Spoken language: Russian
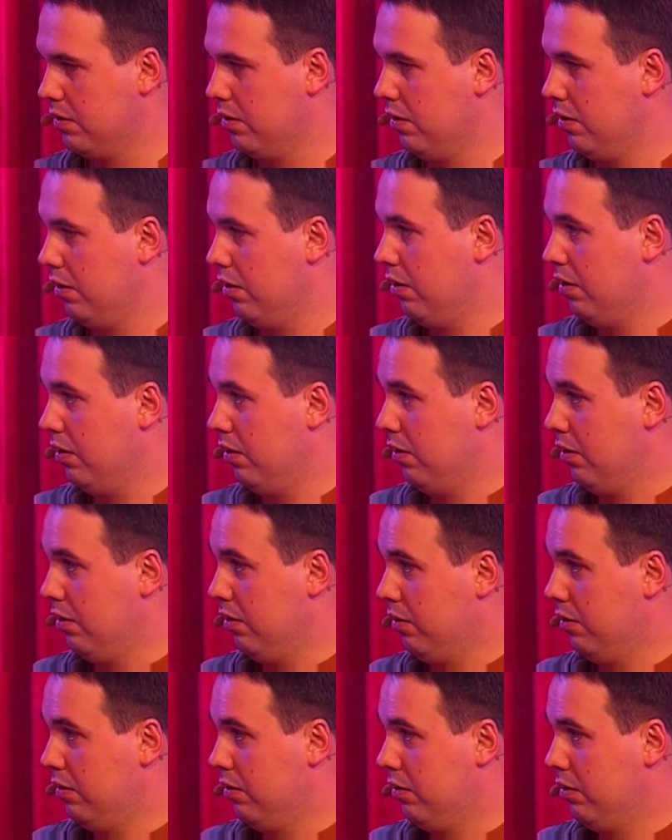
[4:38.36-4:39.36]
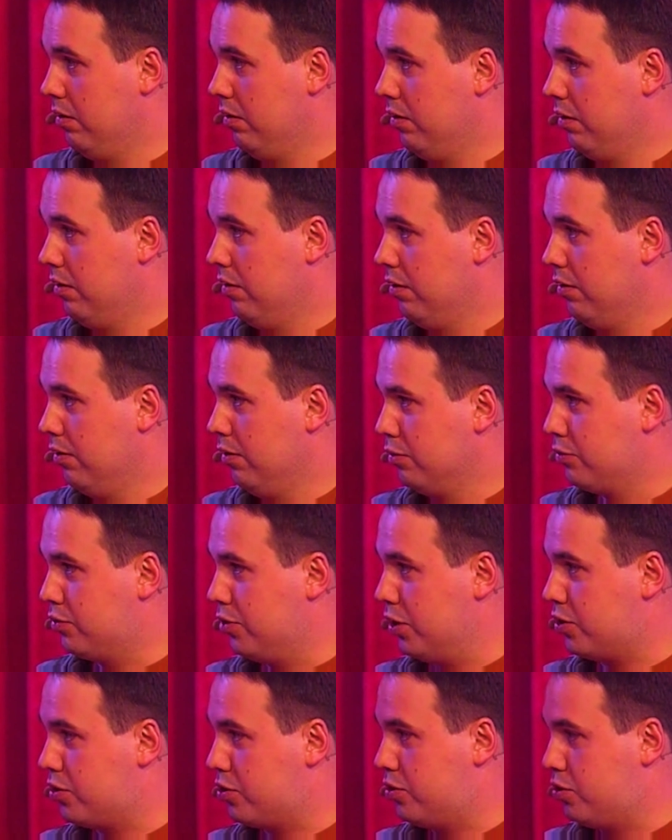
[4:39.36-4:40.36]
вижу вообще в жизни.
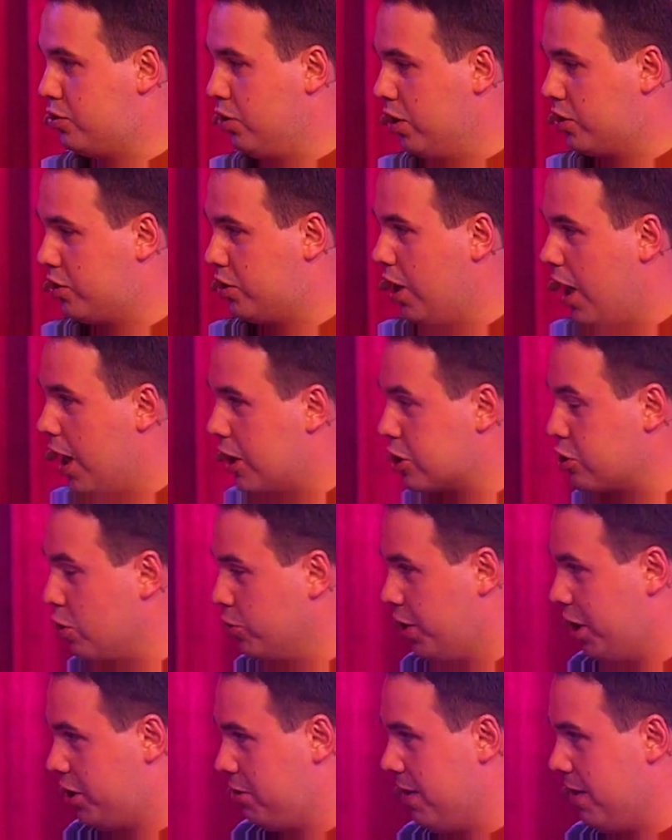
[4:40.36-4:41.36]
Ты что, ты Ашот, я